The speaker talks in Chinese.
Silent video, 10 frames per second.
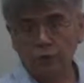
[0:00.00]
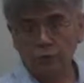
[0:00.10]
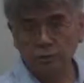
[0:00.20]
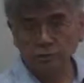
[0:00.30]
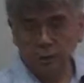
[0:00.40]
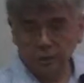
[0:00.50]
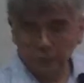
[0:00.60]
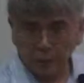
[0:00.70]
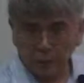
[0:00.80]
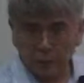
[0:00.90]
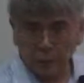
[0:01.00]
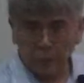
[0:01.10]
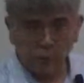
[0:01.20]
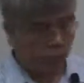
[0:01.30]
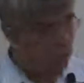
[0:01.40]
所以这边再强调一
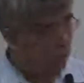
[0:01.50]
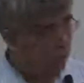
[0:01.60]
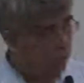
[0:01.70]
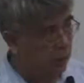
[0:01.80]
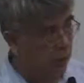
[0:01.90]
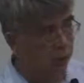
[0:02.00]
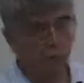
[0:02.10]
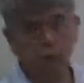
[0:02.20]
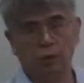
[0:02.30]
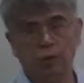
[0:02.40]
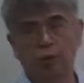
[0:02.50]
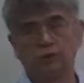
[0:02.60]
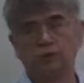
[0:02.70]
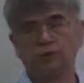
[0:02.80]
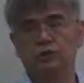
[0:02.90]
下，因为我们现在要离开回
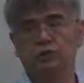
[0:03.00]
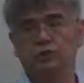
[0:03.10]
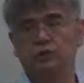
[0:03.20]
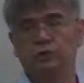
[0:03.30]
归的世界了，